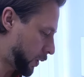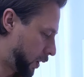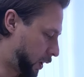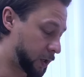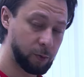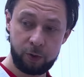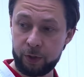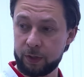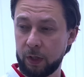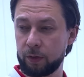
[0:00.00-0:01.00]
А,
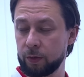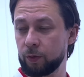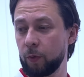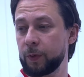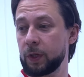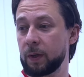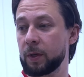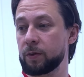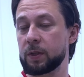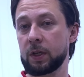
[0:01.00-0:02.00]
очень, кстати, удобно. Я
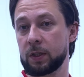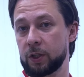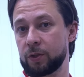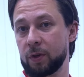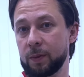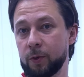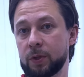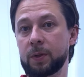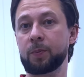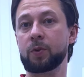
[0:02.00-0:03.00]
могу сказать, что
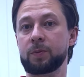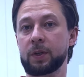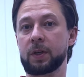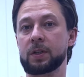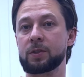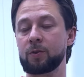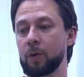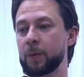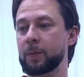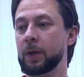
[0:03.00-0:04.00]
работая под
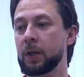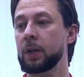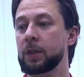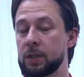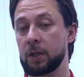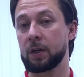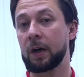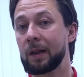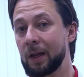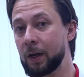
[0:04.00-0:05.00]
микроскопом,
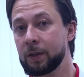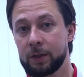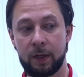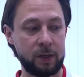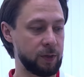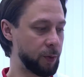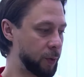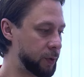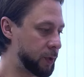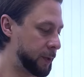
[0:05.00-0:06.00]
зеркала
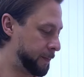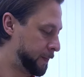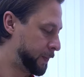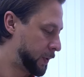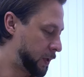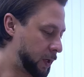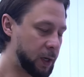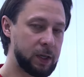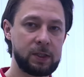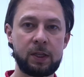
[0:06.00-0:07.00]
достойные,
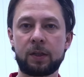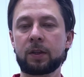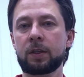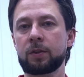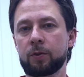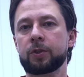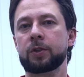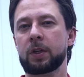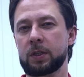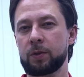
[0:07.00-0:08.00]
а, зонды тоже
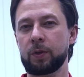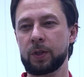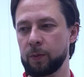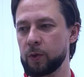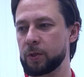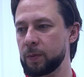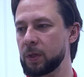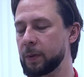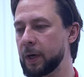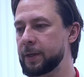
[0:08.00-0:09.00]
достойные. Можно
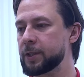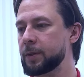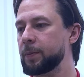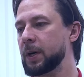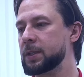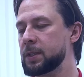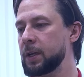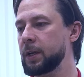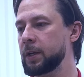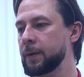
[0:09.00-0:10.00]
было бы, конечно,
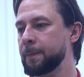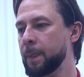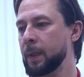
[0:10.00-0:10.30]
поострее.